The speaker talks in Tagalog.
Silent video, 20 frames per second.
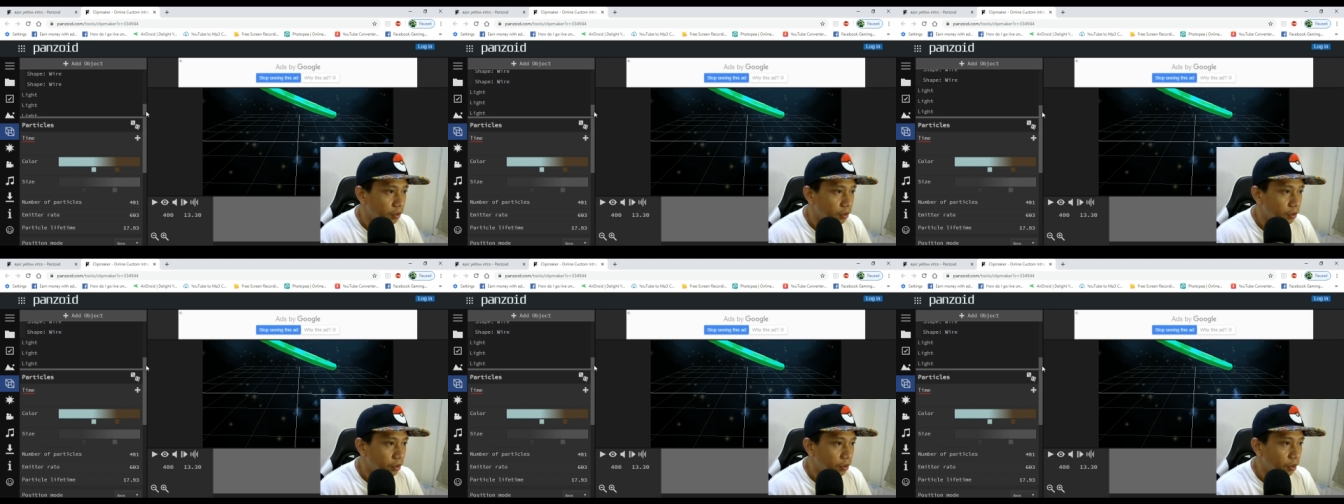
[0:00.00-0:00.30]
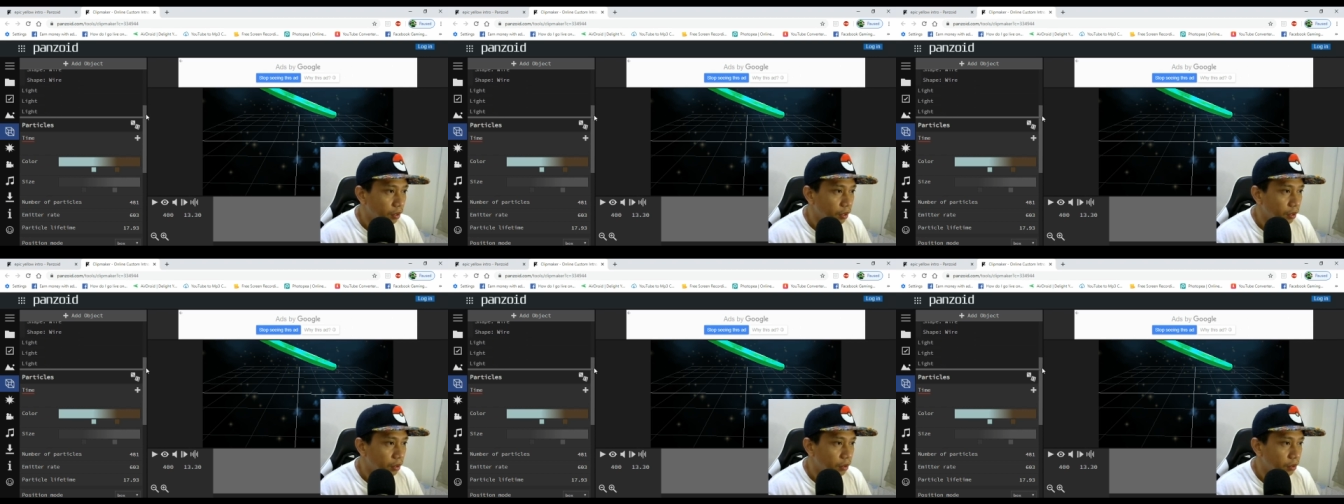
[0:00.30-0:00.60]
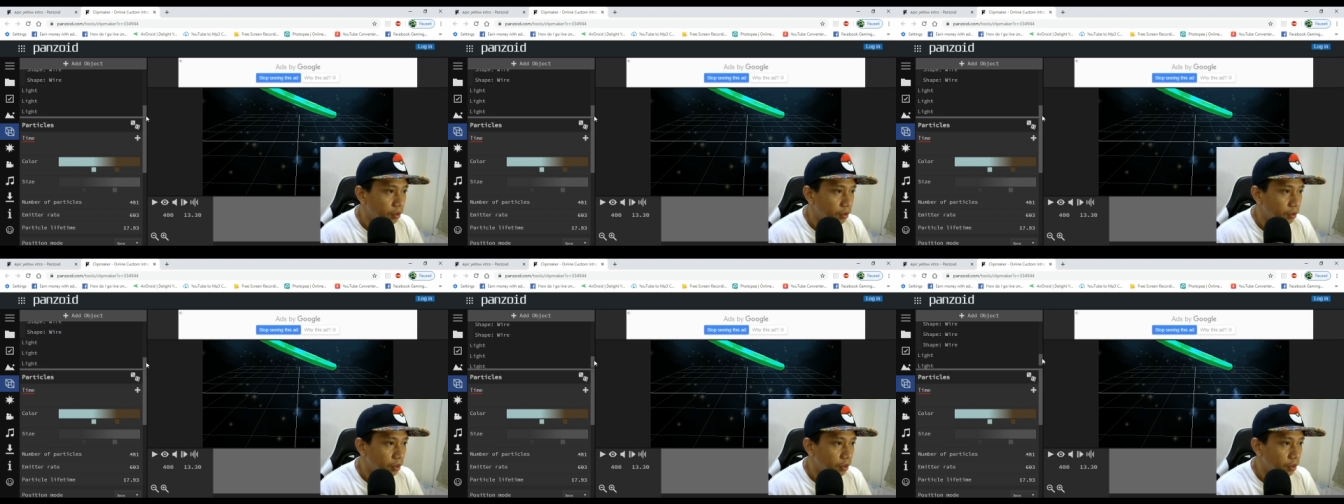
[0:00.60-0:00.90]
So, yan.
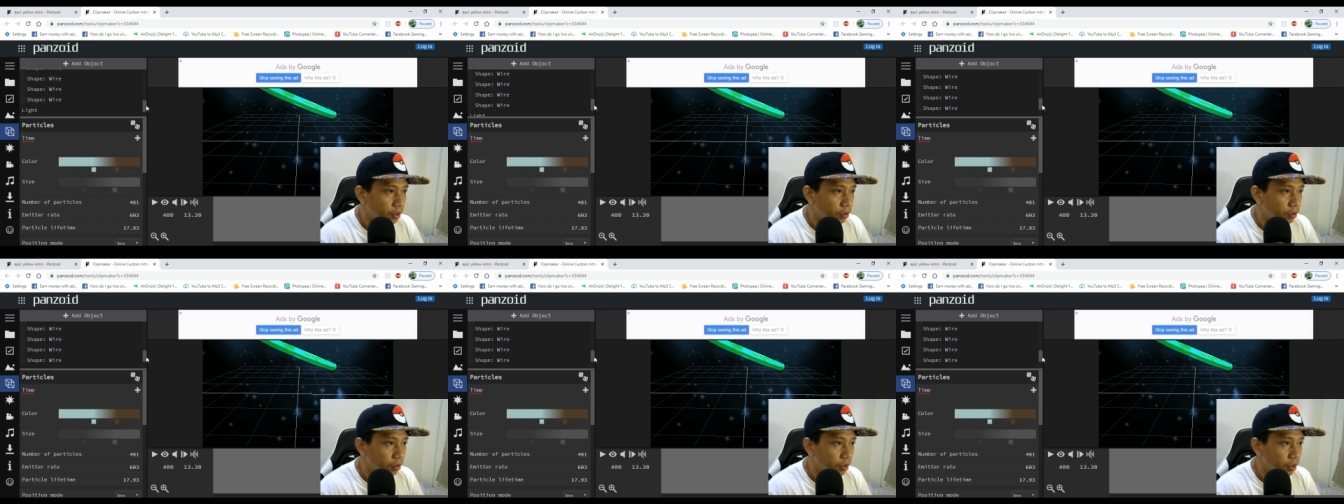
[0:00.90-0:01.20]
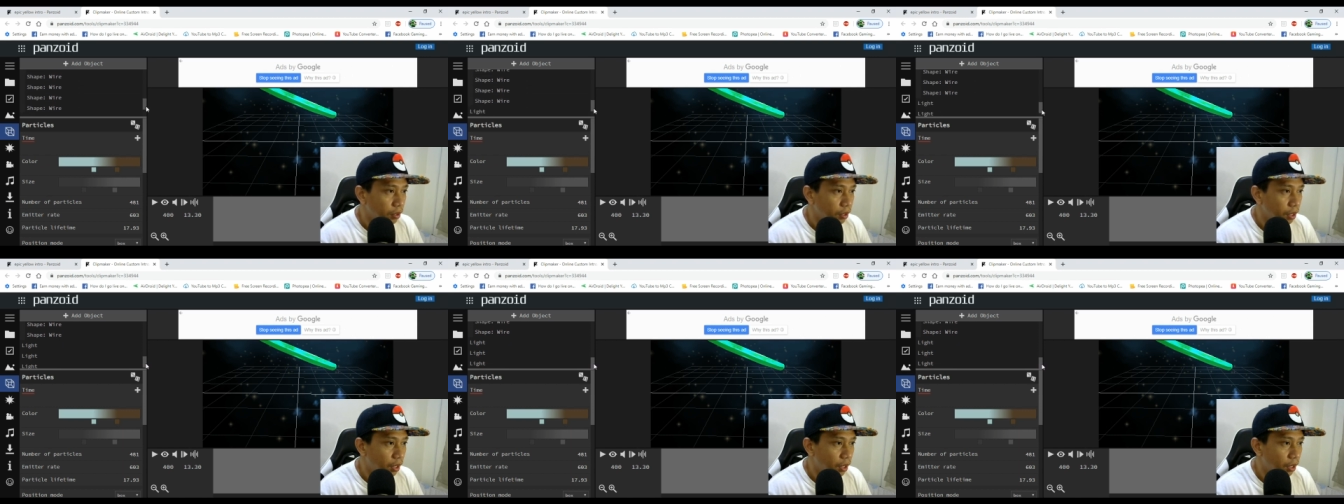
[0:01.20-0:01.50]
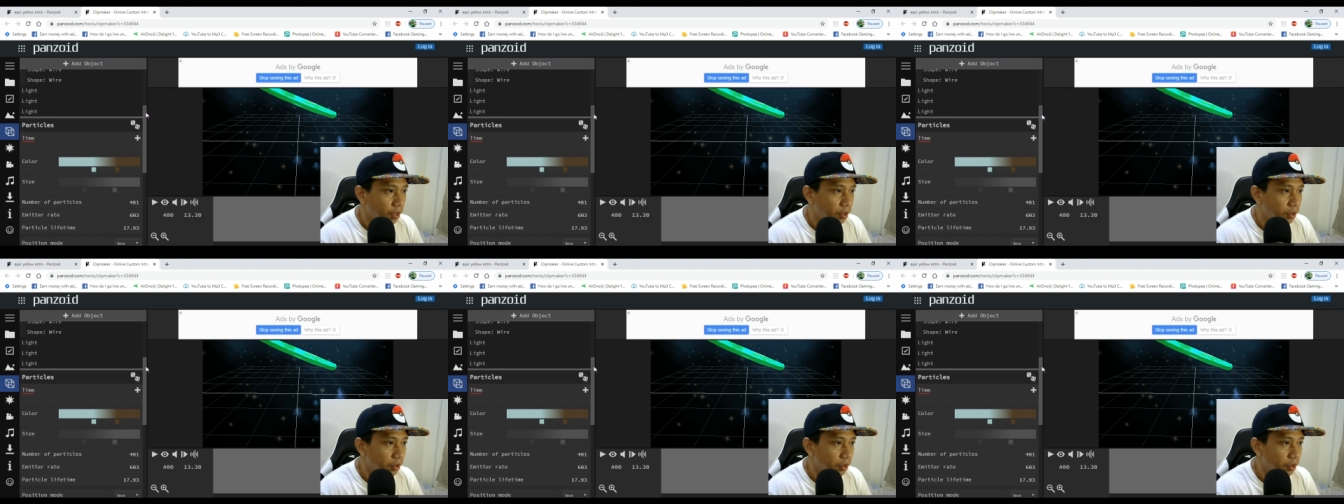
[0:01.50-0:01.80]
Kita nyo na yung
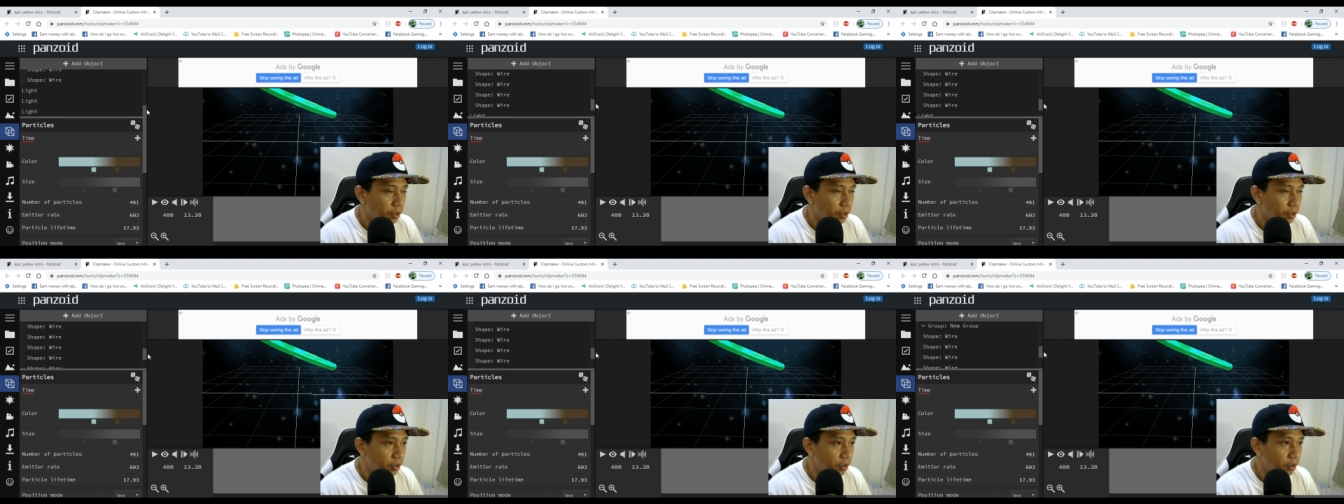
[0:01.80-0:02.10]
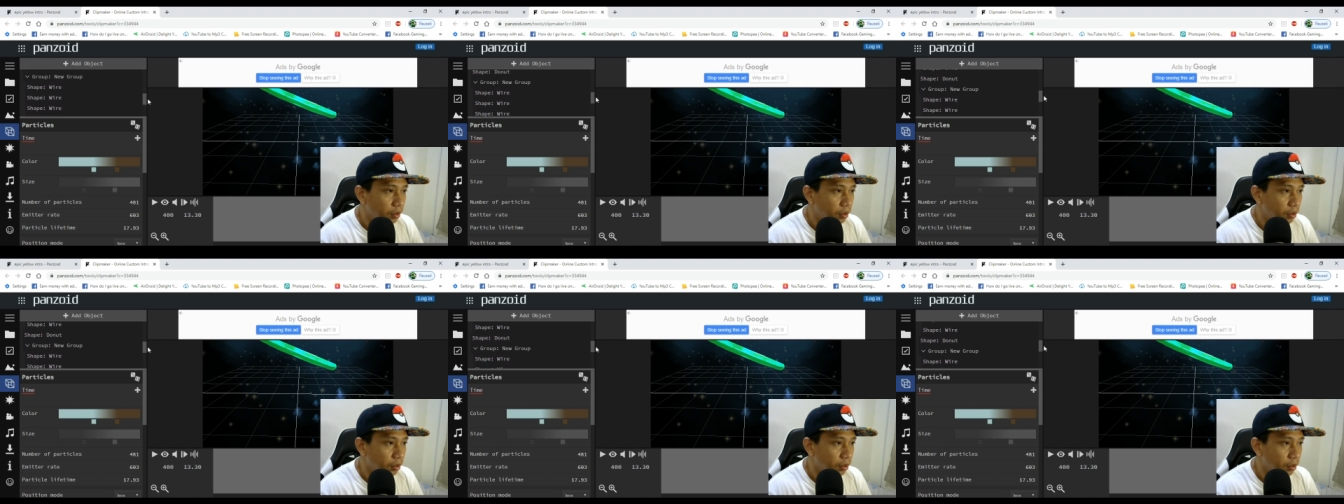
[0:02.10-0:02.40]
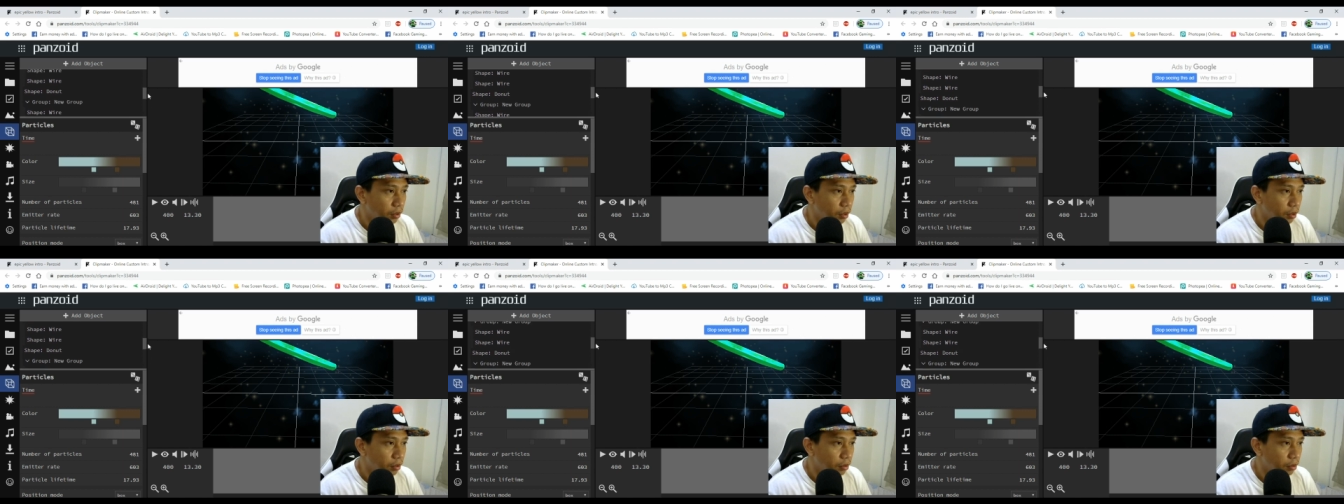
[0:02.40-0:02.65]
light. Kita